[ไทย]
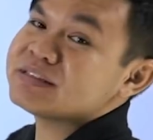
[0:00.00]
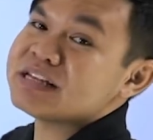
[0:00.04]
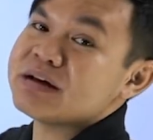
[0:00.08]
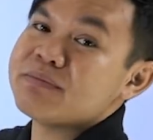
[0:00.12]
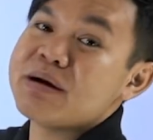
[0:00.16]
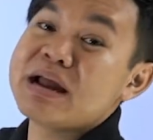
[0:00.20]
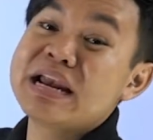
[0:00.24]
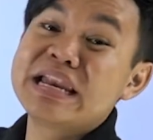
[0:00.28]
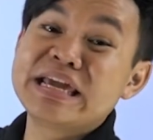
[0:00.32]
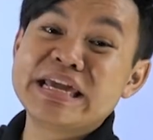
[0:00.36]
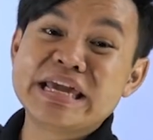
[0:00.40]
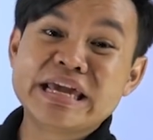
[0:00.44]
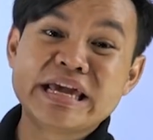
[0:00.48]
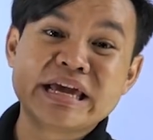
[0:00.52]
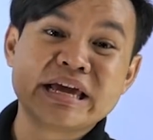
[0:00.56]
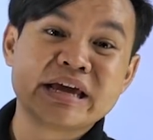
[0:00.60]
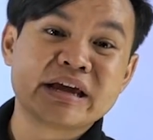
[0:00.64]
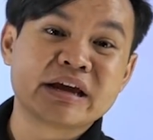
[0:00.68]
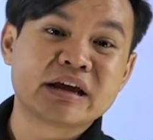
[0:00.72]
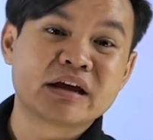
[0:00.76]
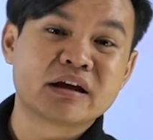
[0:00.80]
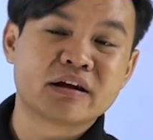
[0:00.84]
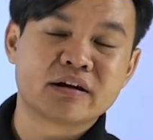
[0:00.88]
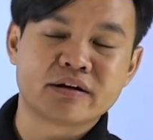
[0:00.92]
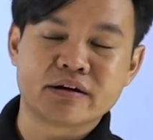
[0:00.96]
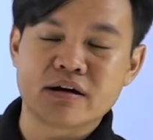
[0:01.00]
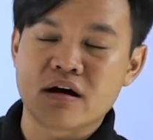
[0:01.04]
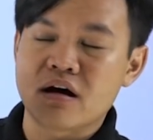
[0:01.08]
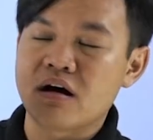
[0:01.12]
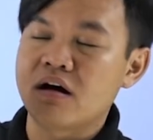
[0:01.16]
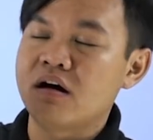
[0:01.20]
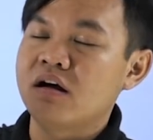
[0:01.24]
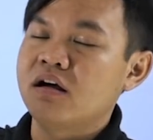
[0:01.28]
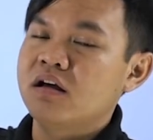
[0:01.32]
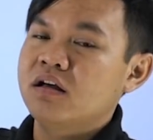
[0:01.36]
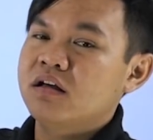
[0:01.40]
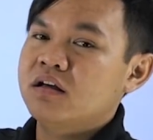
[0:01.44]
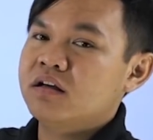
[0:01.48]
ภาษาบาลี
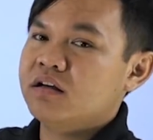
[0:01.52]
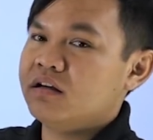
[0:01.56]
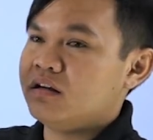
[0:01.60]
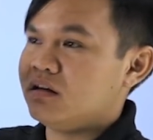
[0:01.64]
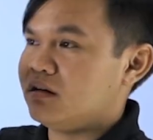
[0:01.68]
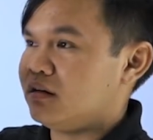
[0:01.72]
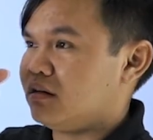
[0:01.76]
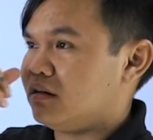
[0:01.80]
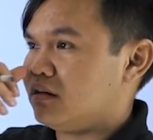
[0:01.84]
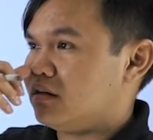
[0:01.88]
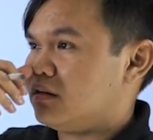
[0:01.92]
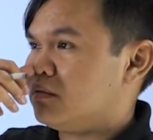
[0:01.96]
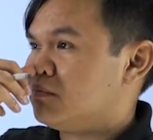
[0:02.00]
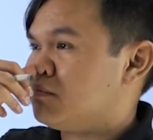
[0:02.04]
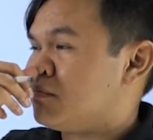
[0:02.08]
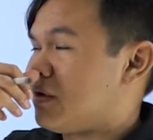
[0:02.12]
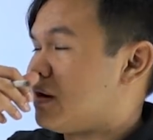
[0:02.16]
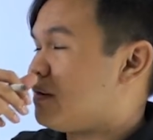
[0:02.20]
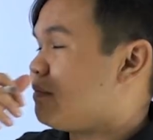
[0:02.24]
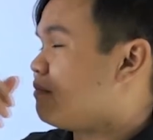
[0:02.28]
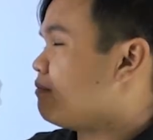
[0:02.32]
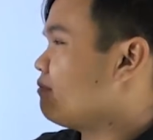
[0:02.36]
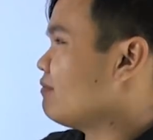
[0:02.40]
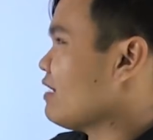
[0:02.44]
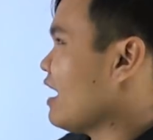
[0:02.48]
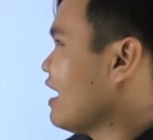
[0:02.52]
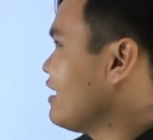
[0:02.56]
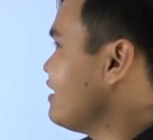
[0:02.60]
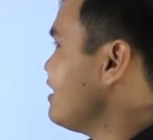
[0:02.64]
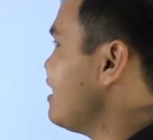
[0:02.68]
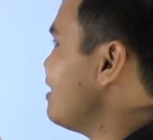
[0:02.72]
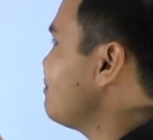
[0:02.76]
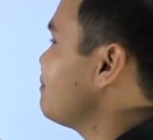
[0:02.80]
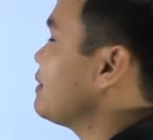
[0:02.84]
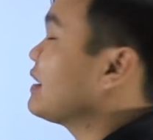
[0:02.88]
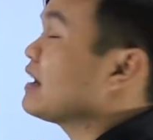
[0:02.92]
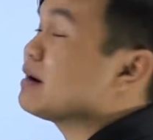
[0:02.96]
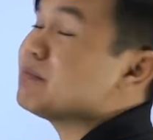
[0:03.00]
เนาะมันอัน
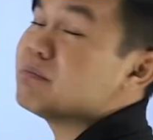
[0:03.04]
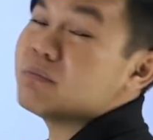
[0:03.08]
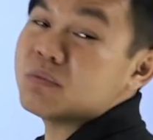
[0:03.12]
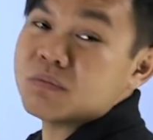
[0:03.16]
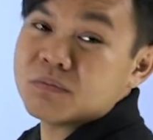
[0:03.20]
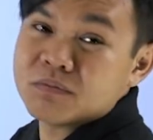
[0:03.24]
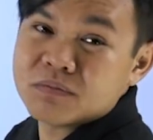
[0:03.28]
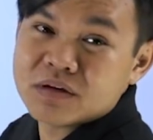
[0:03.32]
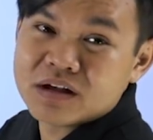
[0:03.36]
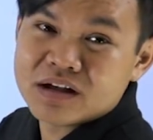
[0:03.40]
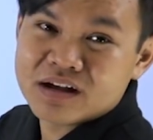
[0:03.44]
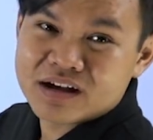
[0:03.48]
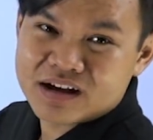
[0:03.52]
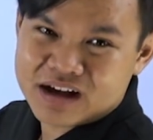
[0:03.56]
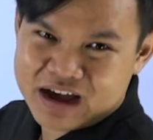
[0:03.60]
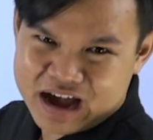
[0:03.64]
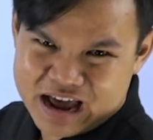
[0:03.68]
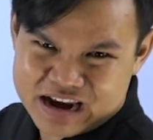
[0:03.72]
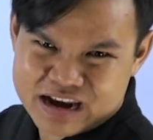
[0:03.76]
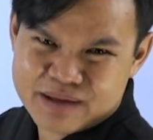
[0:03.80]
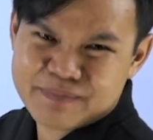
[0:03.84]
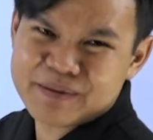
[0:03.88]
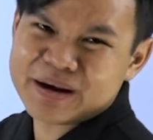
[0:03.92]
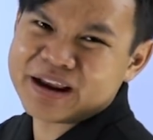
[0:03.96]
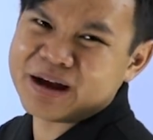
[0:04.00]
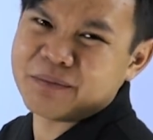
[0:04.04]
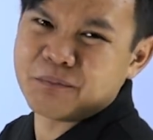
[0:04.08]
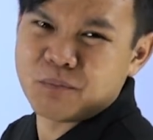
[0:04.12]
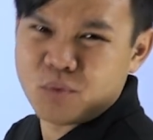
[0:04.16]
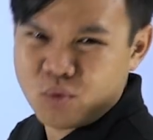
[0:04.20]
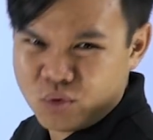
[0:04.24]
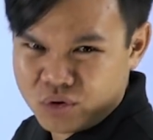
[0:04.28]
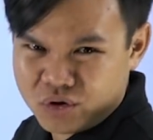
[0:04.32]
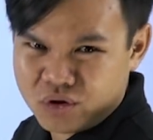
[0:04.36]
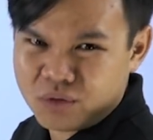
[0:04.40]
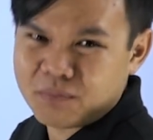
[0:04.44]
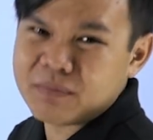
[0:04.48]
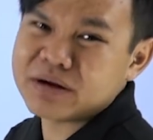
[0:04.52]
เนี้ยเป็นคำอันนี้เป็นคำ
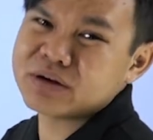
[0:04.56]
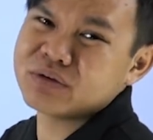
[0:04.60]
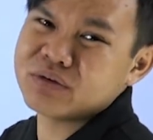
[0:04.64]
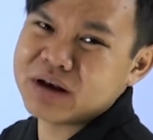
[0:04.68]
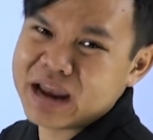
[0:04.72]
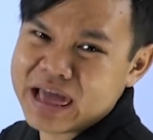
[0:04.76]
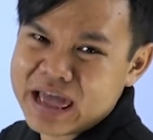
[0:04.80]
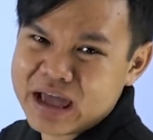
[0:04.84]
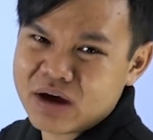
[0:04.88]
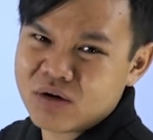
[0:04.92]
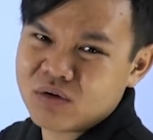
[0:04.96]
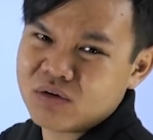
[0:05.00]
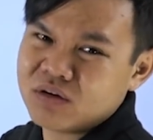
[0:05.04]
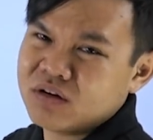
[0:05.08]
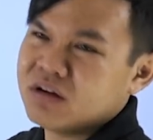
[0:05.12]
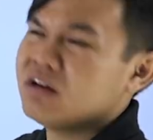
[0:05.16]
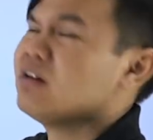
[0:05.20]
มูลของมันอยู่แล้ว